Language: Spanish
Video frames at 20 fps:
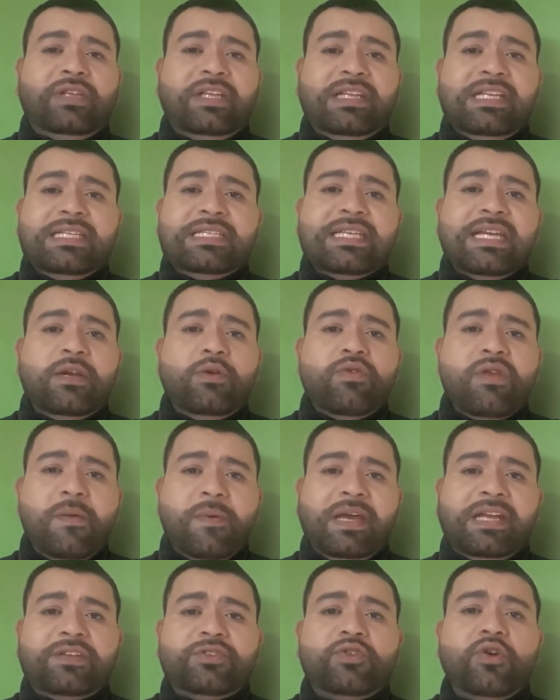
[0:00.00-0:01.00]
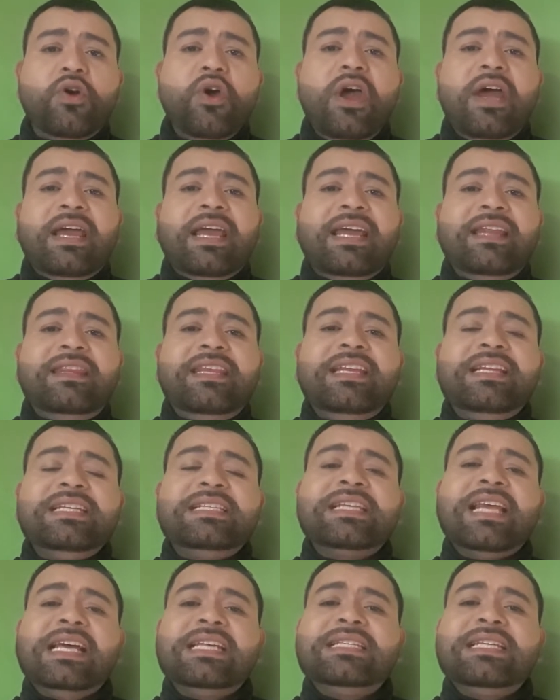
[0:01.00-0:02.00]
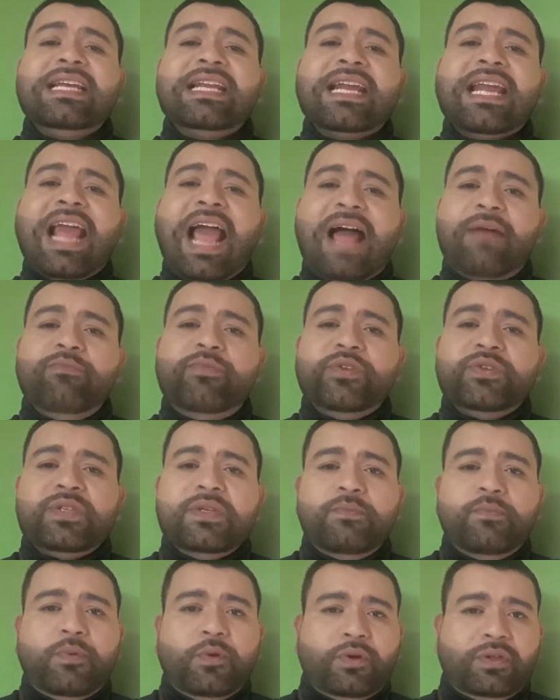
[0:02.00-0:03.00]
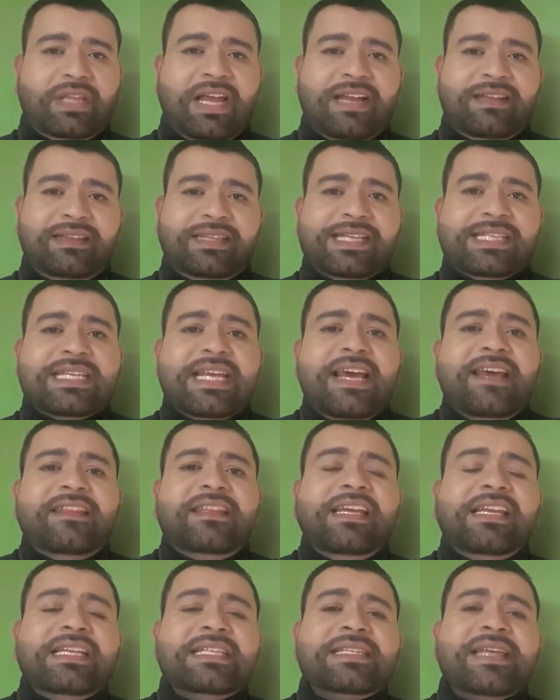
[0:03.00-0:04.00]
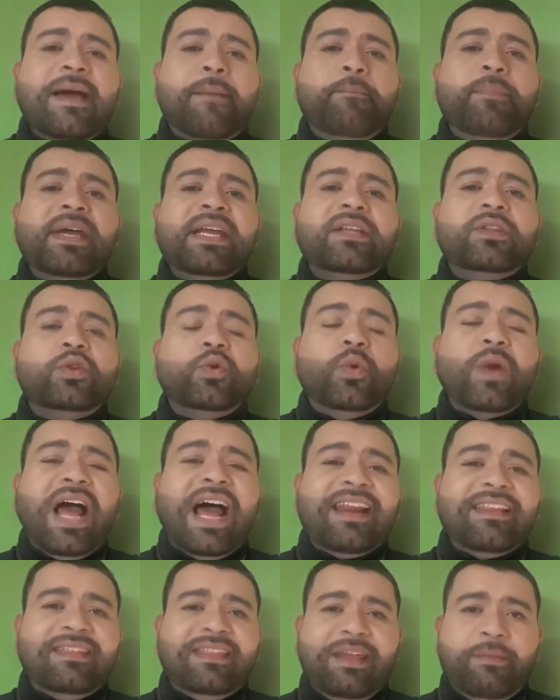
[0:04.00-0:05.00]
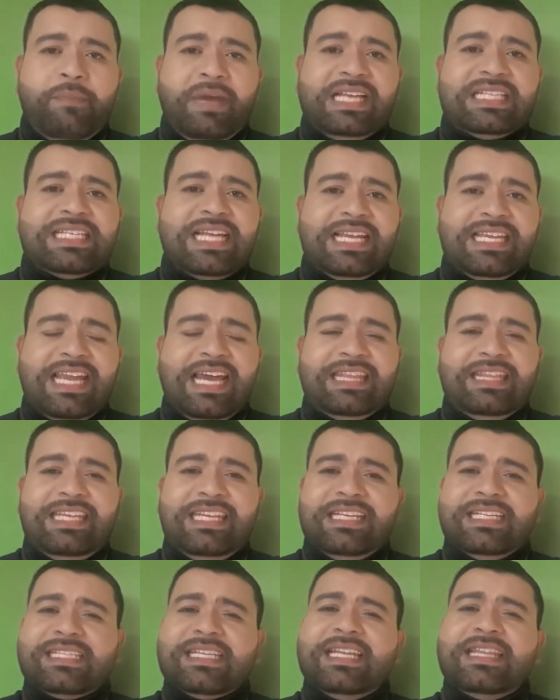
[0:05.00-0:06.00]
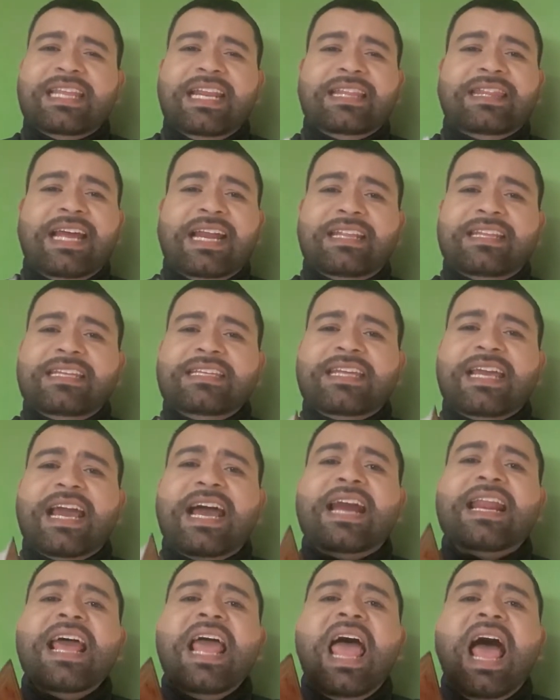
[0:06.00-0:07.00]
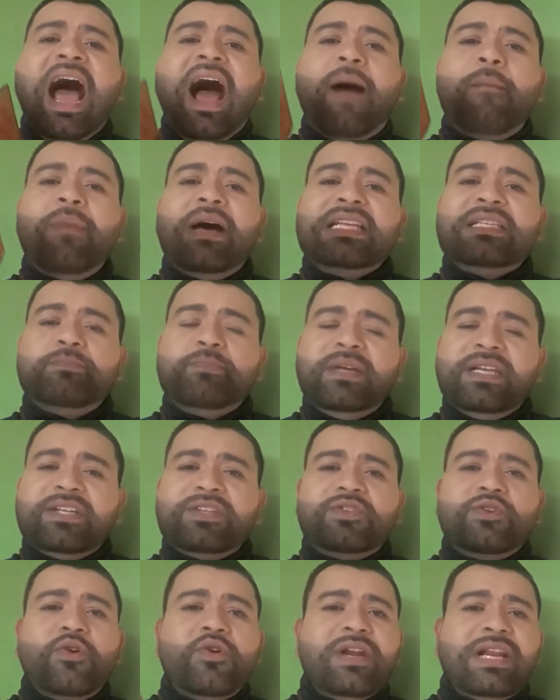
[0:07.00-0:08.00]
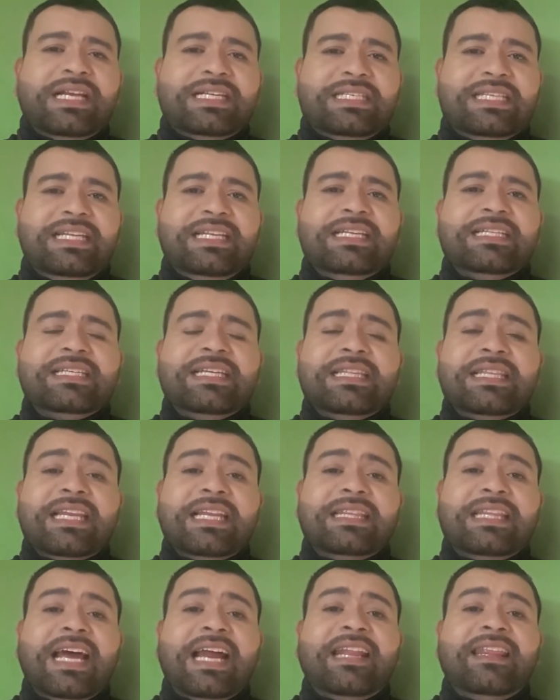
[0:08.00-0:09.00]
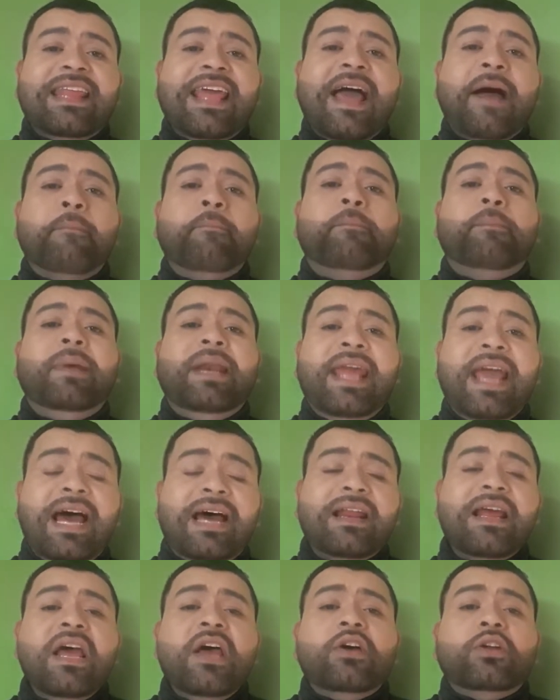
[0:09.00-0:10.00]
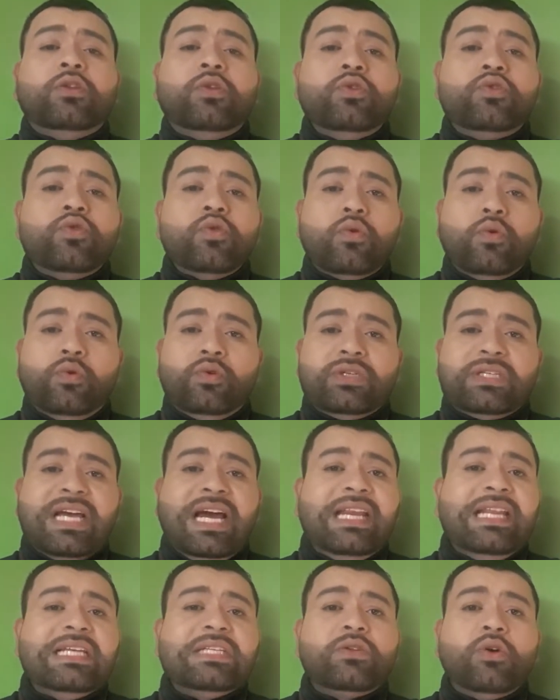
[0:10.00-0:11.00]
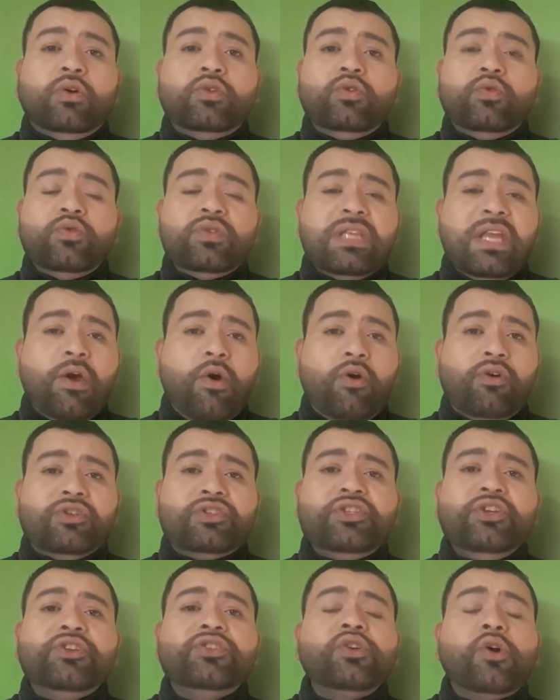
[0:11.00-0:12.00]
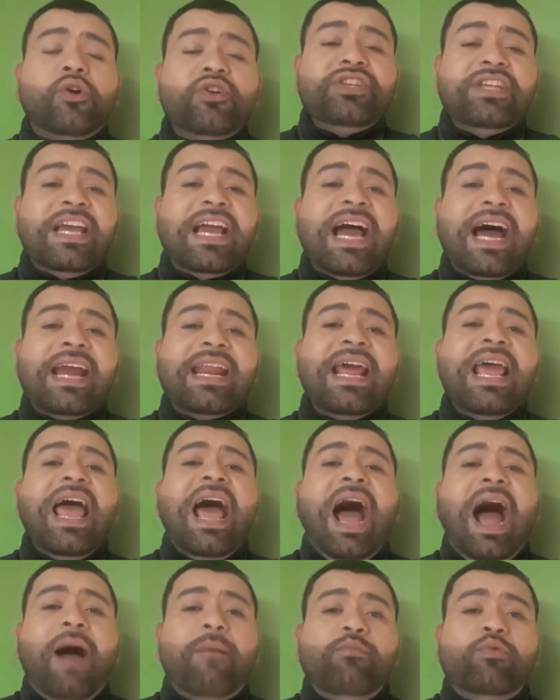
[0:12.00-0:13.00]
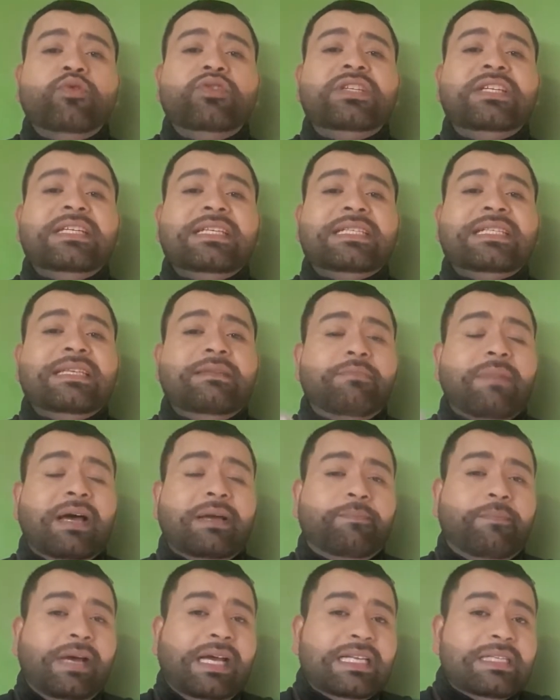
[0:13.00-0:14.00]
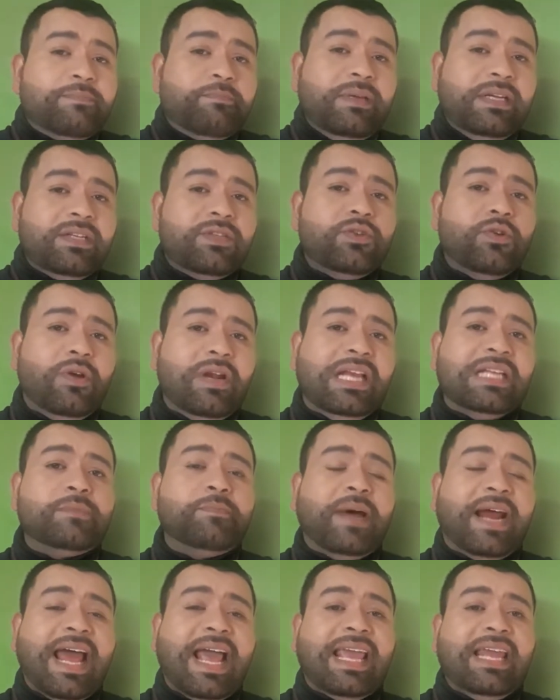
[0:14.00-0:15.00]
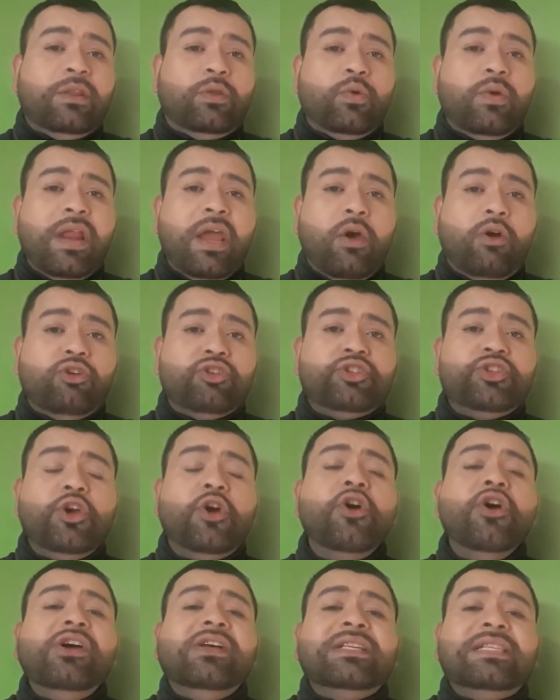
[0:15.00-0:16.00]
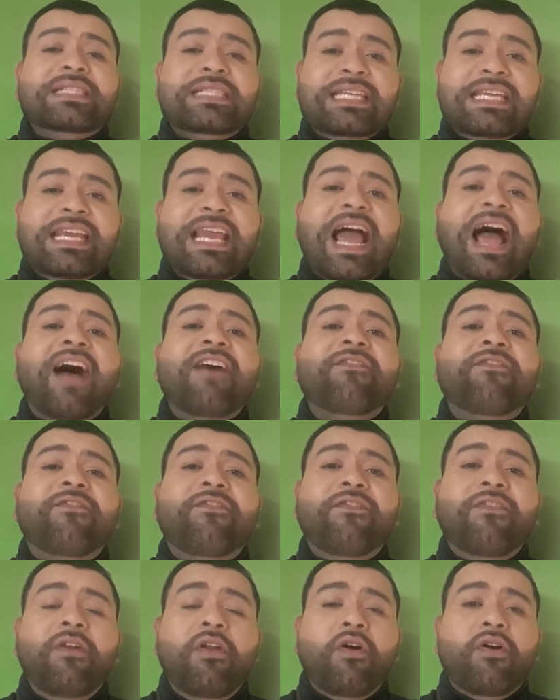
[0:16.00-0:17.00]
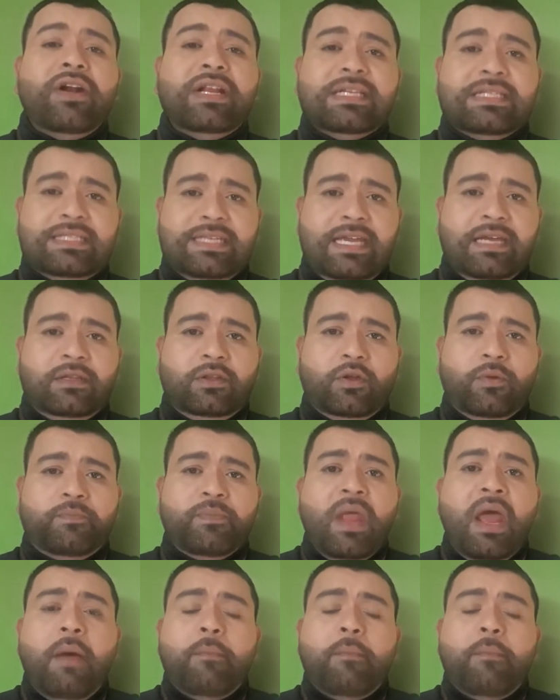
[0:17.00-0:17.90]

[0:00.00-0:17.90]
Te dice el universo que tienes que hacer cambios importantes, tienes que aperturarte más allá, tienes que tratar de llegar a más personas, tienes que tratar de ampliar tus sucursales o tus negocios llegar a muchísima más personas para que tu negocio siga floreciendo.